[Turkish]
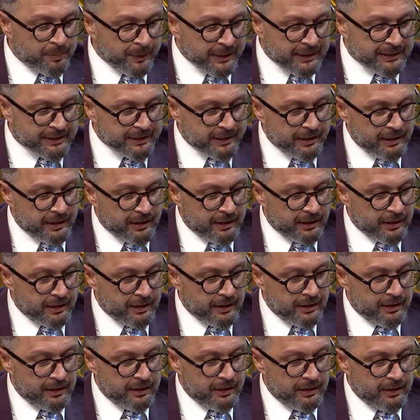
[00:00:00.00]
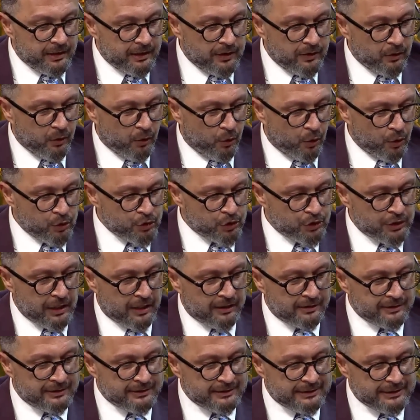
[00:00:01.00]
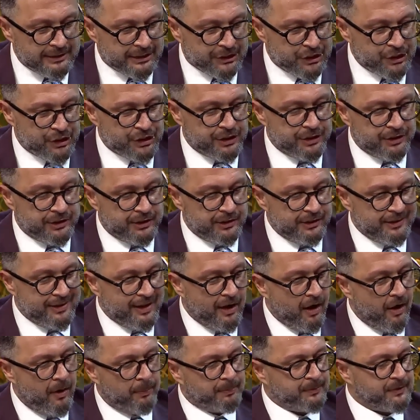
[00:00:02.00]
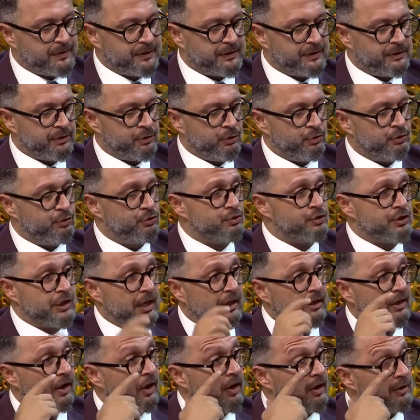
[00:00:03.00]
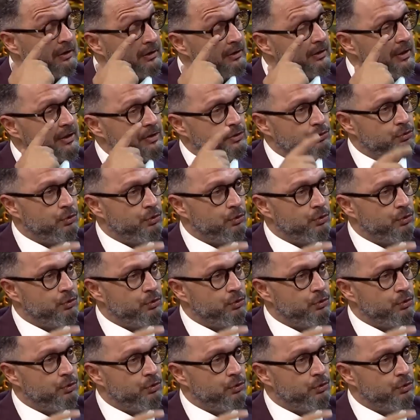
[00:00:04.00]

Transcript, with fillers: Peki e, hoşlandığın kişinin ne yaptığını görürsen anında